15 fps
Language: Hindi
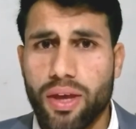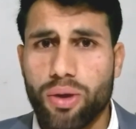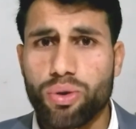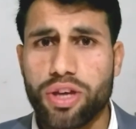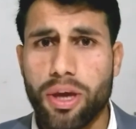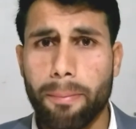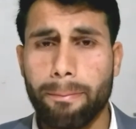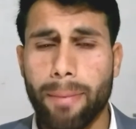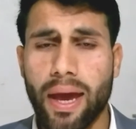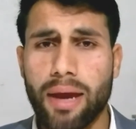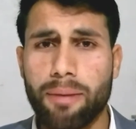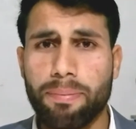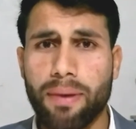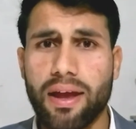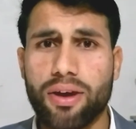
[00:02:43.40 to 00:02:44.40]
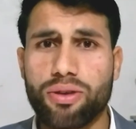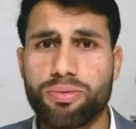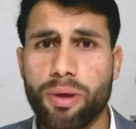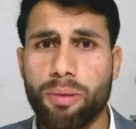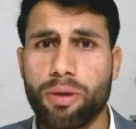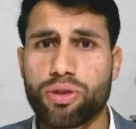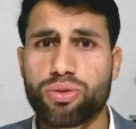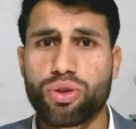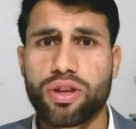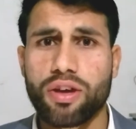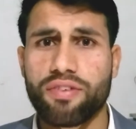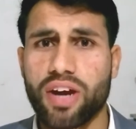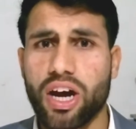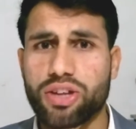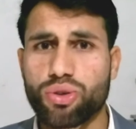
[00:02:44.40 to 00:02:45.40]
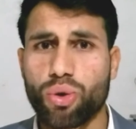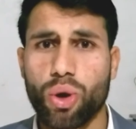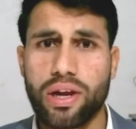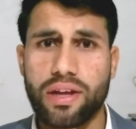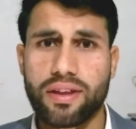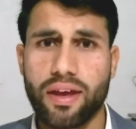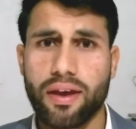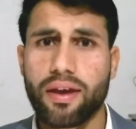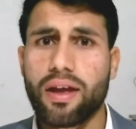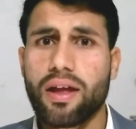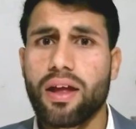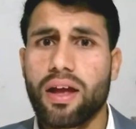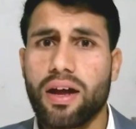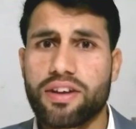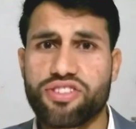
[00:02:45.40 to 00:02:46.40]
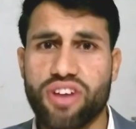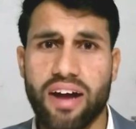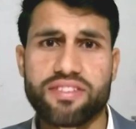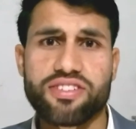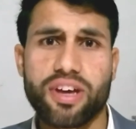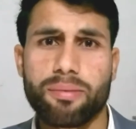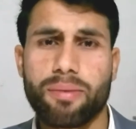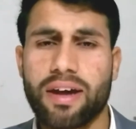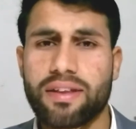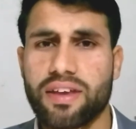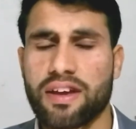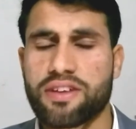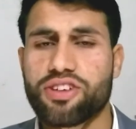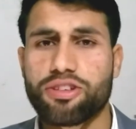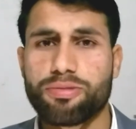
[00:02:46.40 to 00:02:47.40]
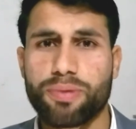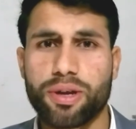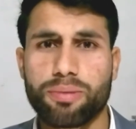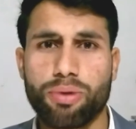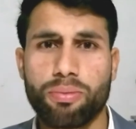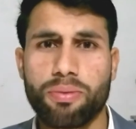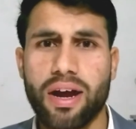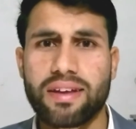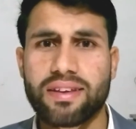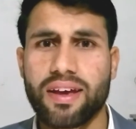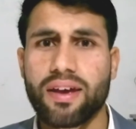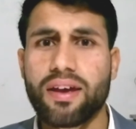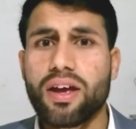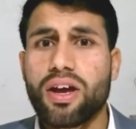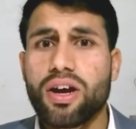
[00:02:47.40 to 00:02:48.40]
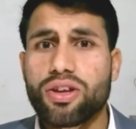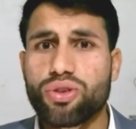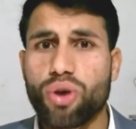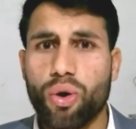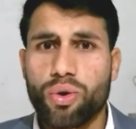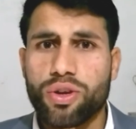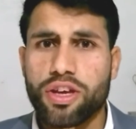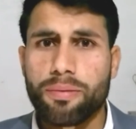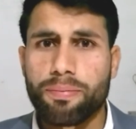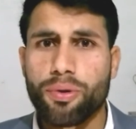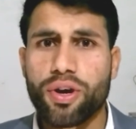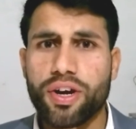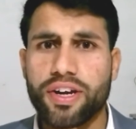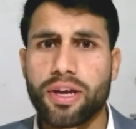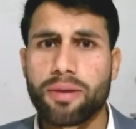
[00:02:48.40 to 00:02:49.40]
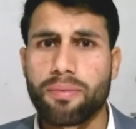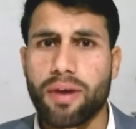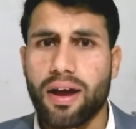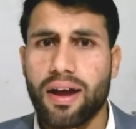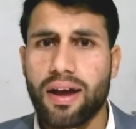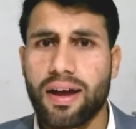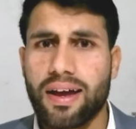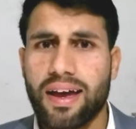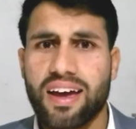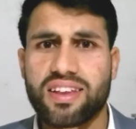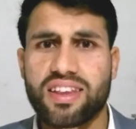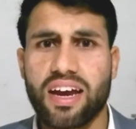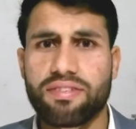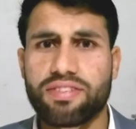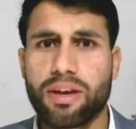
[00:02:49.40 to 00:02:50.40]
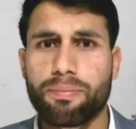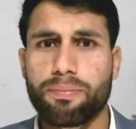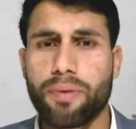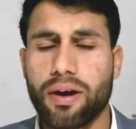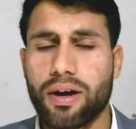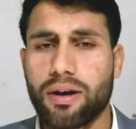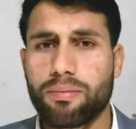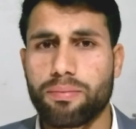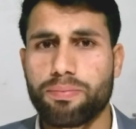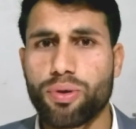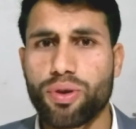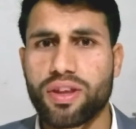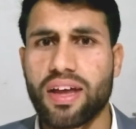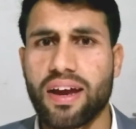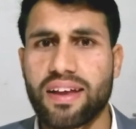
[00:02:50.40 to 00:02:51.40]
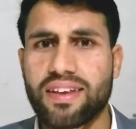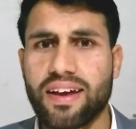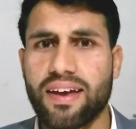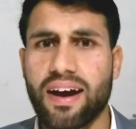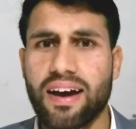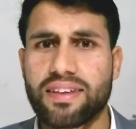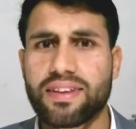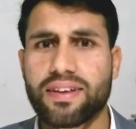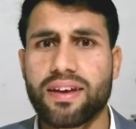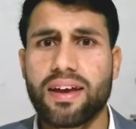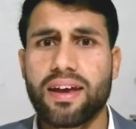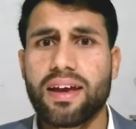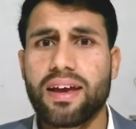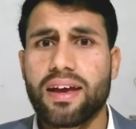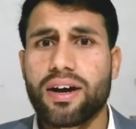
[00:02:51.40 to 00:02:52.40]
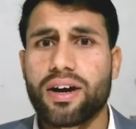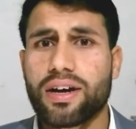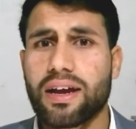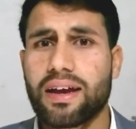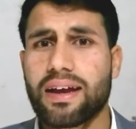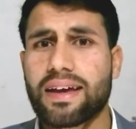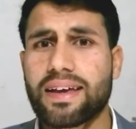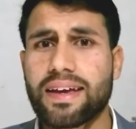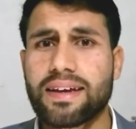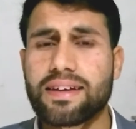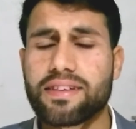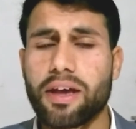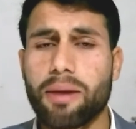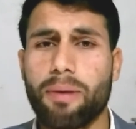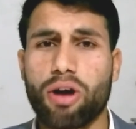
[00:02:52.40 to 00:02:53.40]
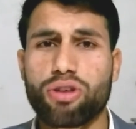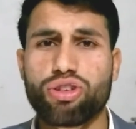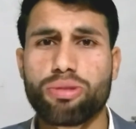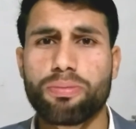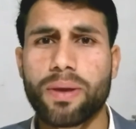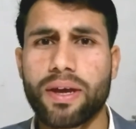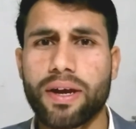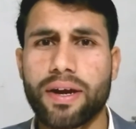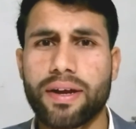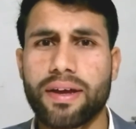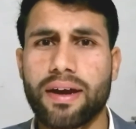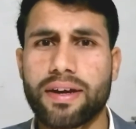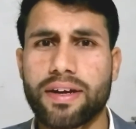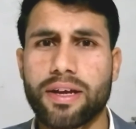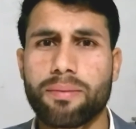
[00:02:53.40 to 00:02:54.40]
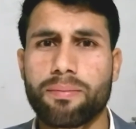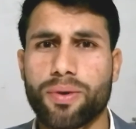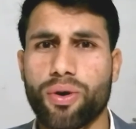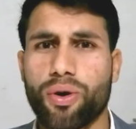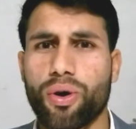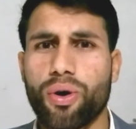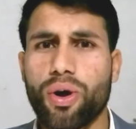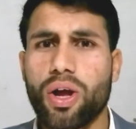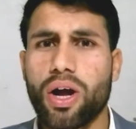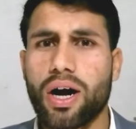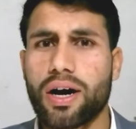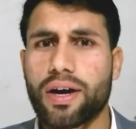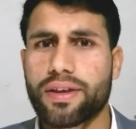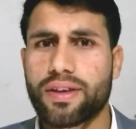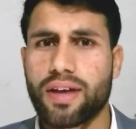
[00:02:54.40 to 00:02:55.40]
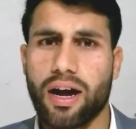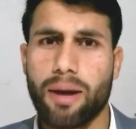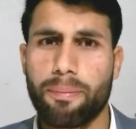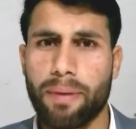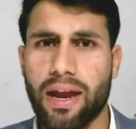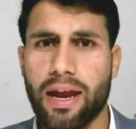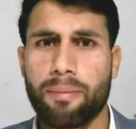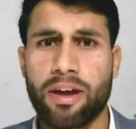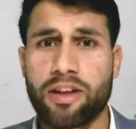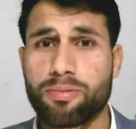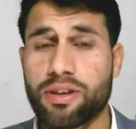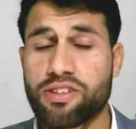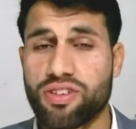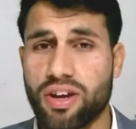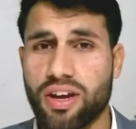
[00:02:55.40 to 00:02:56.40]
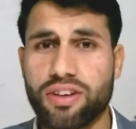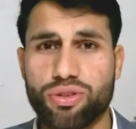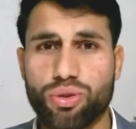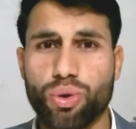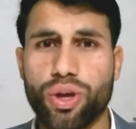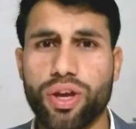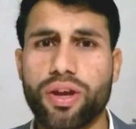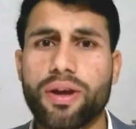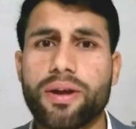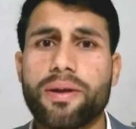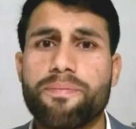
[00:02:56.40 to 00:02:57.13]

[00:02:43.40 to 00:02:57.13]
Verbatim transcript: उनके मेन प्लेयर उसमें मौजूद थे विराट कोहली थे अशांत शर्मा थे जसप्रीत बुमराह थे तो उनकी पूरी टीम एक तरफ से पूरी तरह तैयार थी लेकिन इसके बावजूद भी इंडियन टीम को यहाँ पहले मैच में शिकस्त हुई